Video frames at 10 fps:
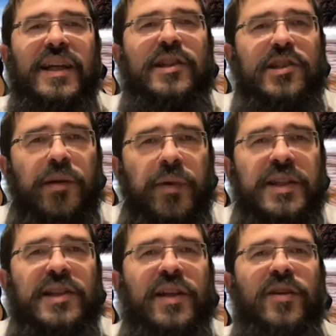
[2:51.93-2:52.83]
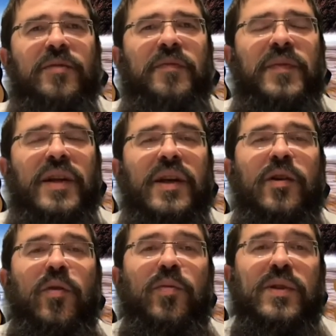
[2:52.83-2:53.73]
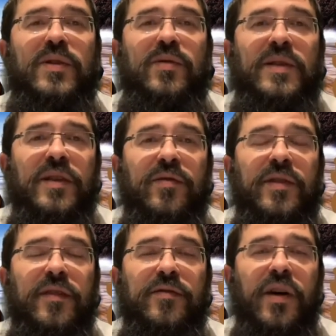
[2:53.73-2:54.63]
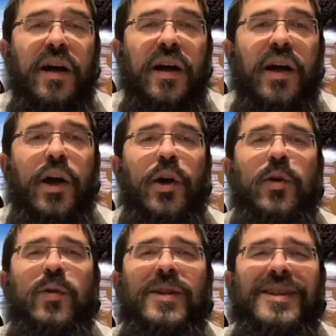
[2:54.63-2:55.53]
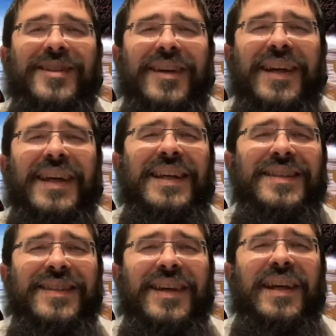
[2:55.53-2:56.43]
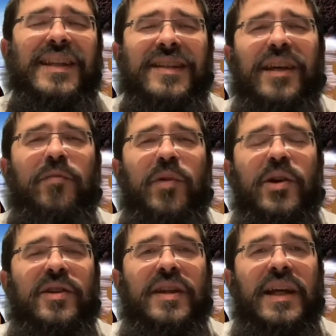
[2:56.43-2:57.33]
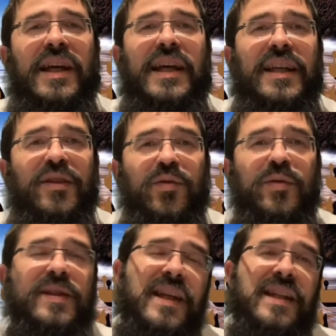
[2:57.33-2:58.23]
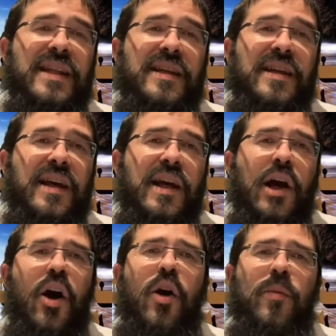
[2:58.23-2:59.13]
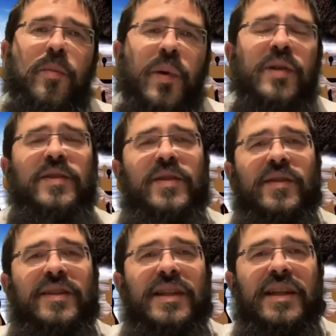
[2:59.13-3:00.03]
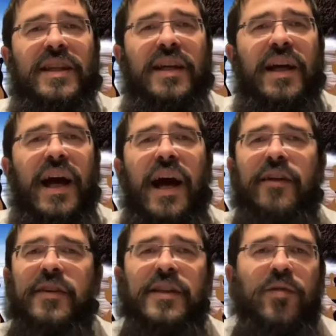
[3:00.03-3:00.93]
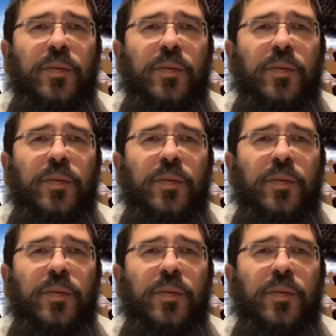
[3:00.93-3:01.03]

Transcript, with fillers: Shabbat Shalom qu'on puisse tous et toutes avoir une très très très bonne et douce année, en bonne santé, avec nos